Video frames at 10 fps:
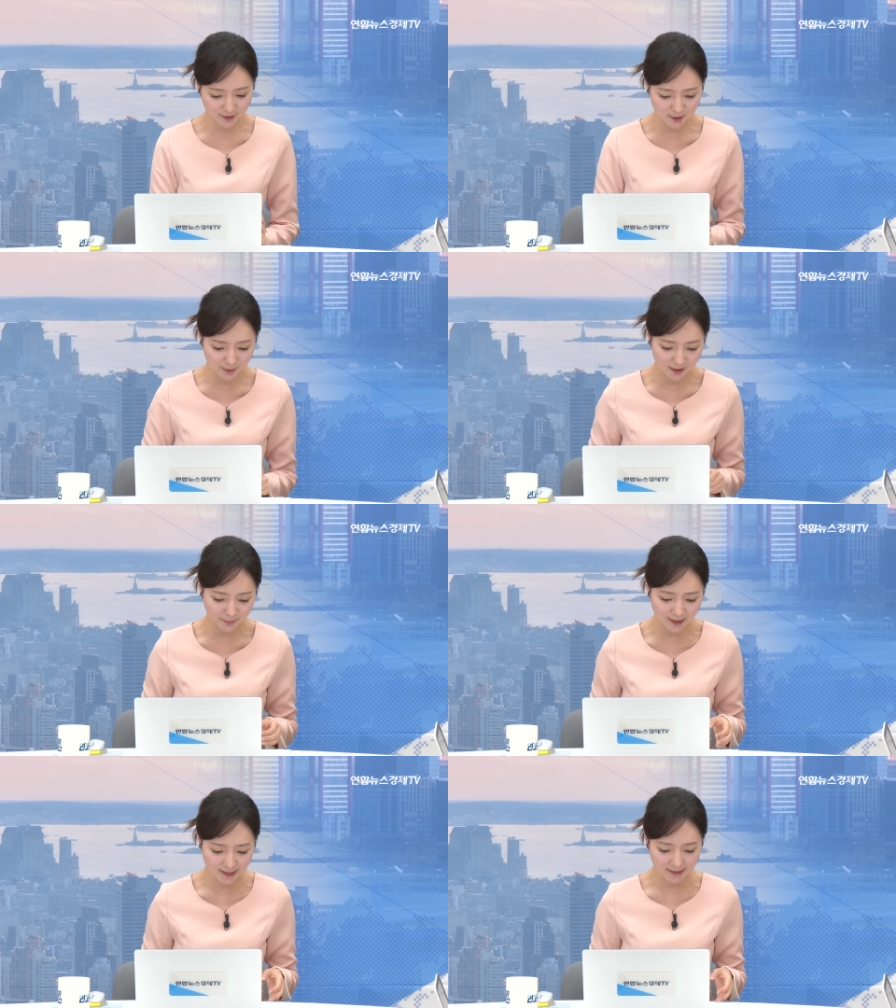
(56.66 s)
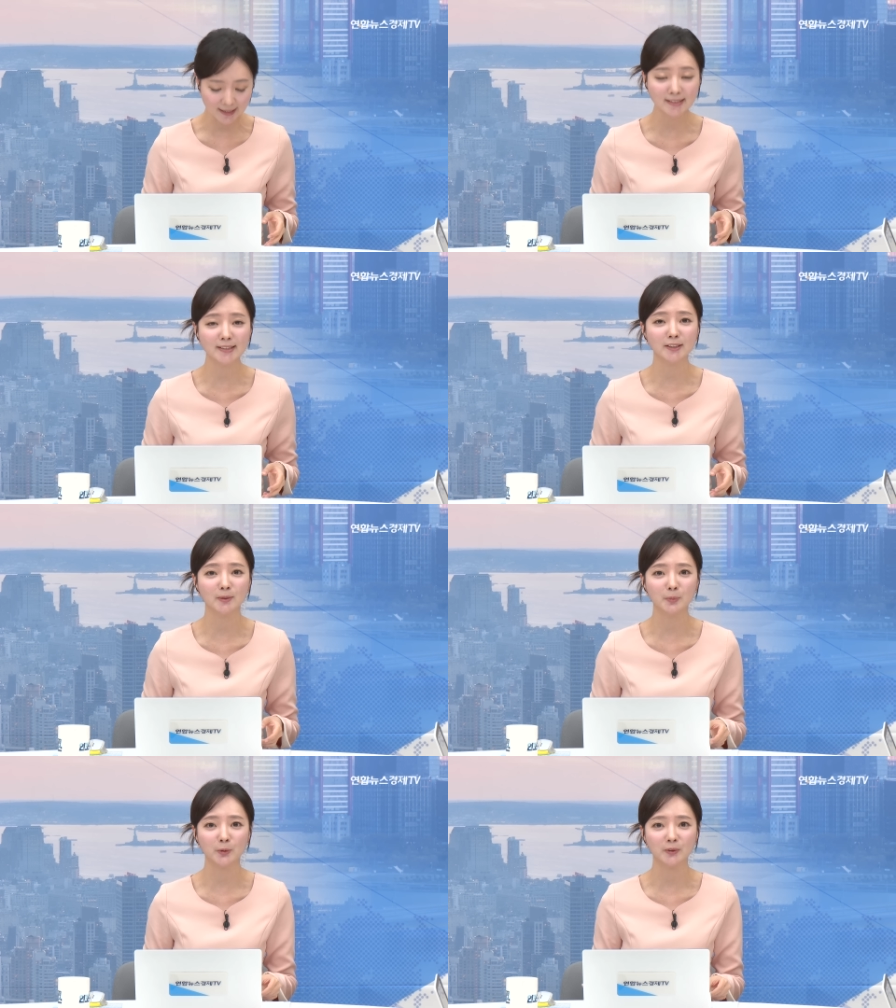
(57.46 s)
테이블 앱의 강승희
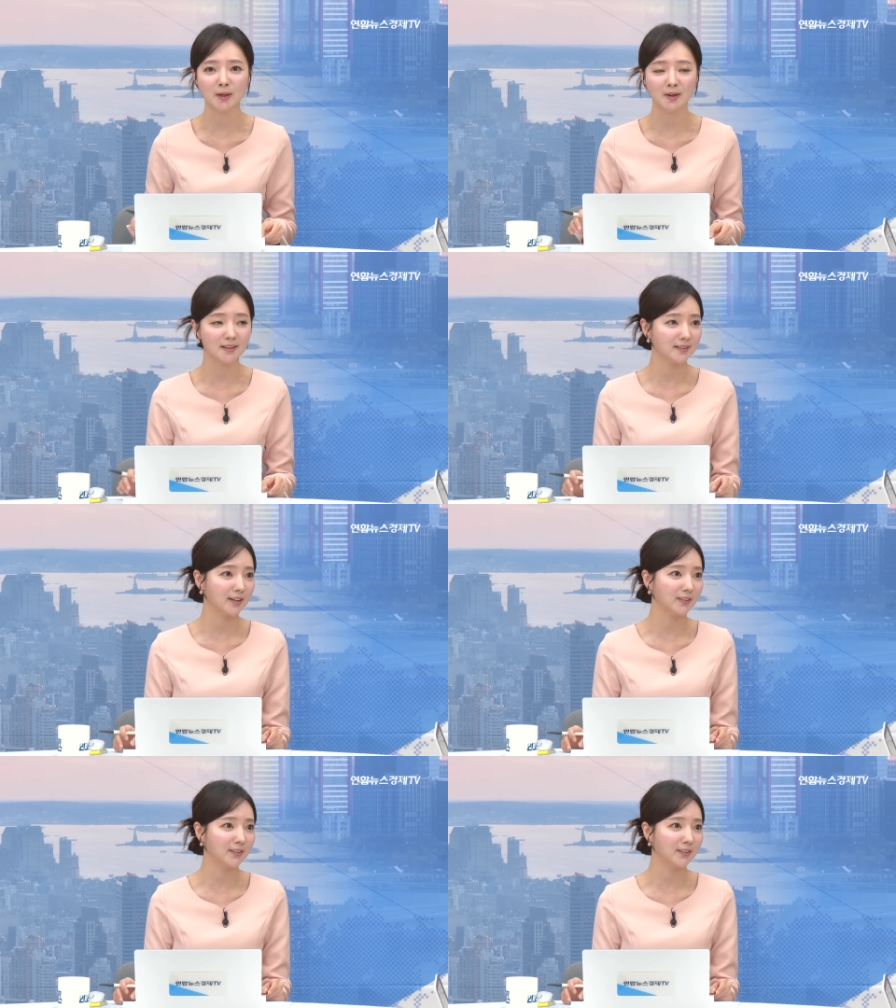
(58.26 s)
대표 나와 계세요.